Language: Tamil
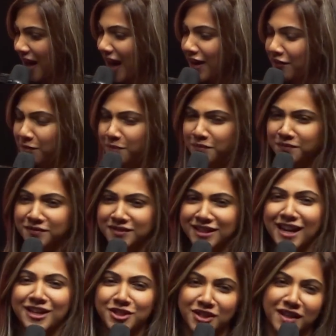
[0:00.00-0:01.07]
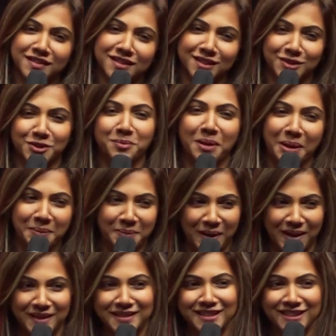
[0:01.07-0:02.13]
I've done justice to my
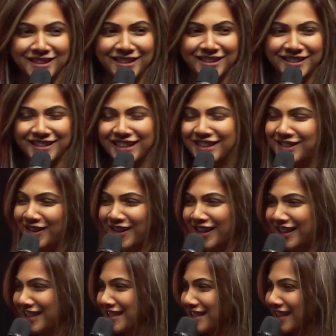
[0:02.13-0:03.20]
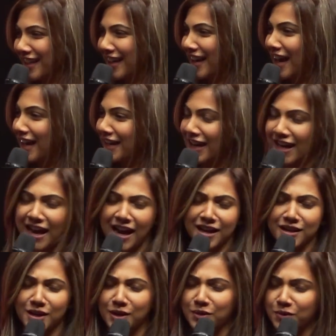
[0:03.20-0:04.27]
part. That's all I can say. And I
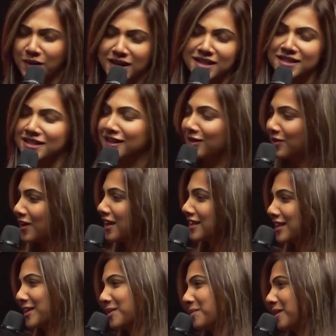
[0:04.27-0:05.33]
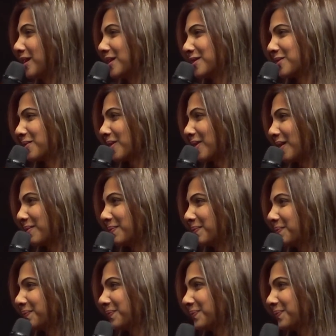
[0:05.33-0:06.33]
had a great, great experience with them.